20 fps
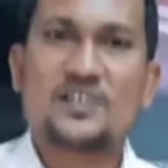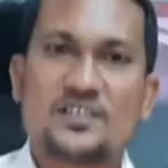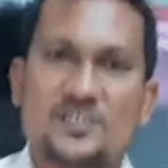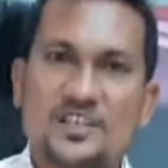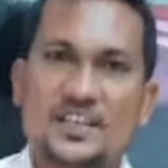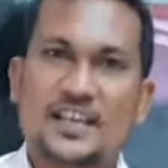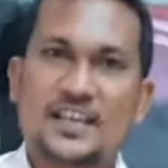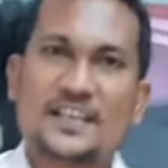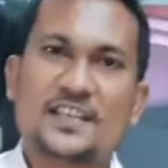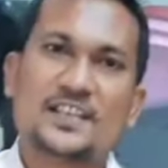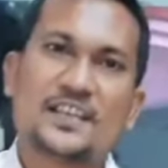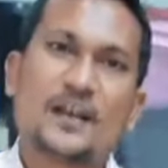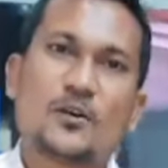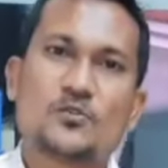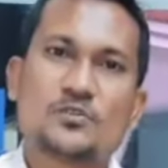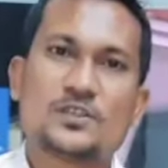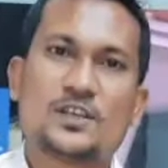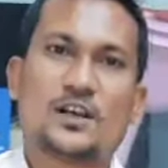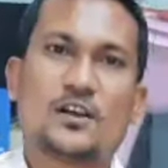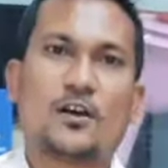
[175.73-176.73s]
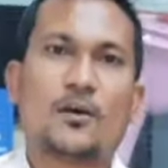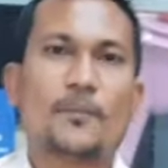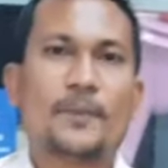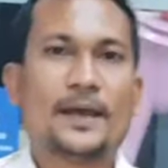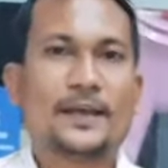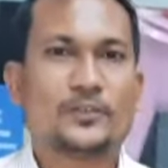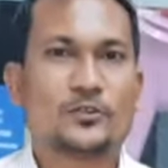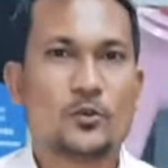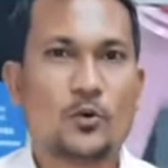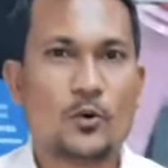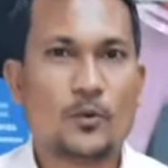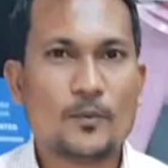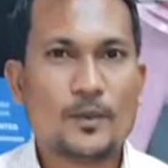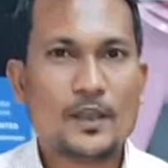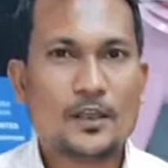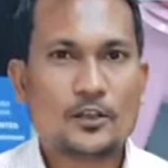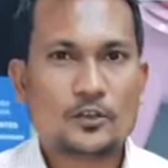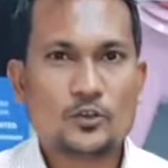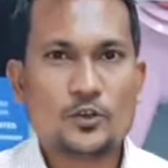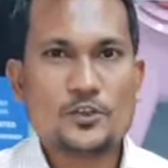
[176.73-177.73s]
60 के या उससे कम है तो
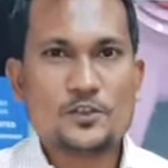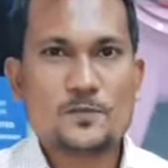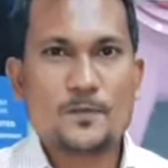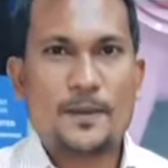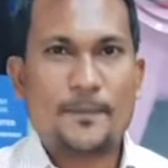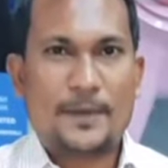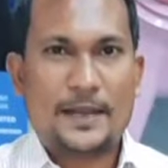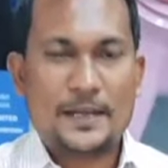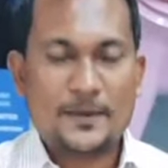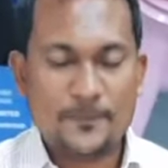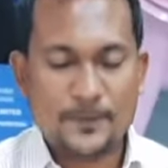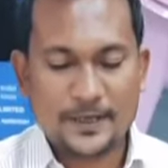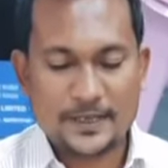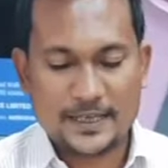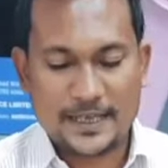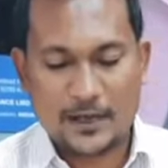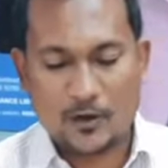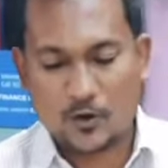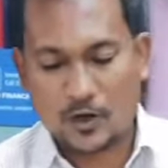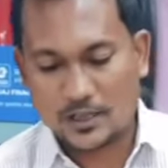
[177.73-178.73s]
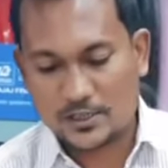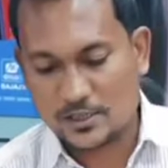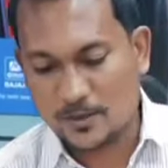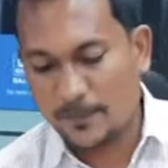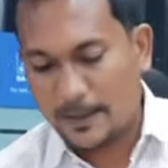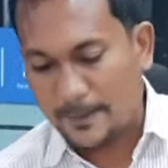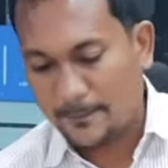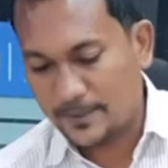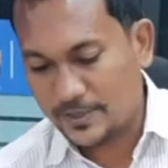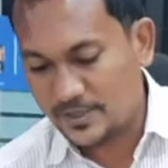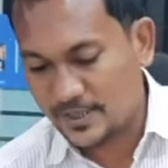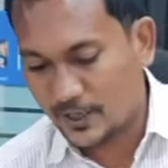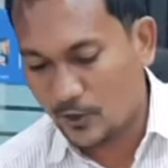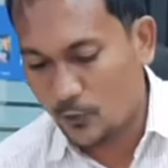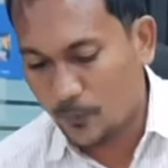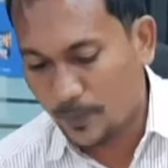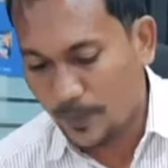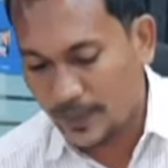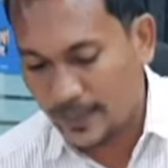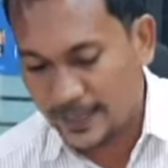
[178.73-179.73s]
तो इसमें बेनिफिट क्या होगा जब आप इसके
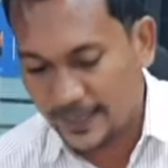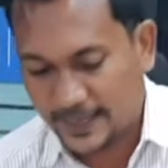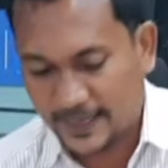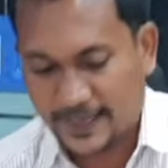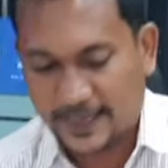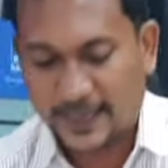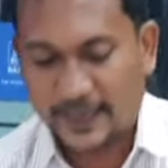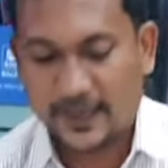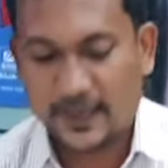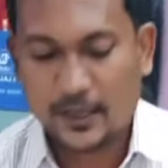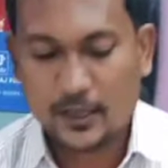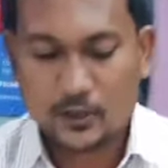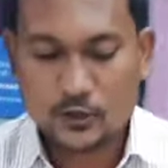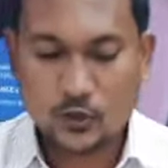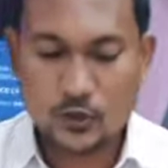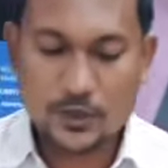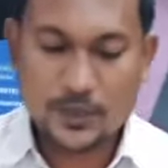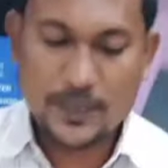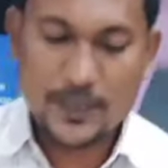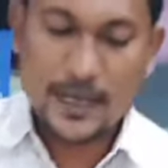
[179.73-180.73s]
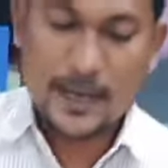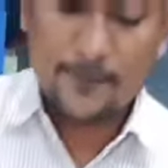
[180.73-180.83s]
ऊपर लेटेंगे तो ये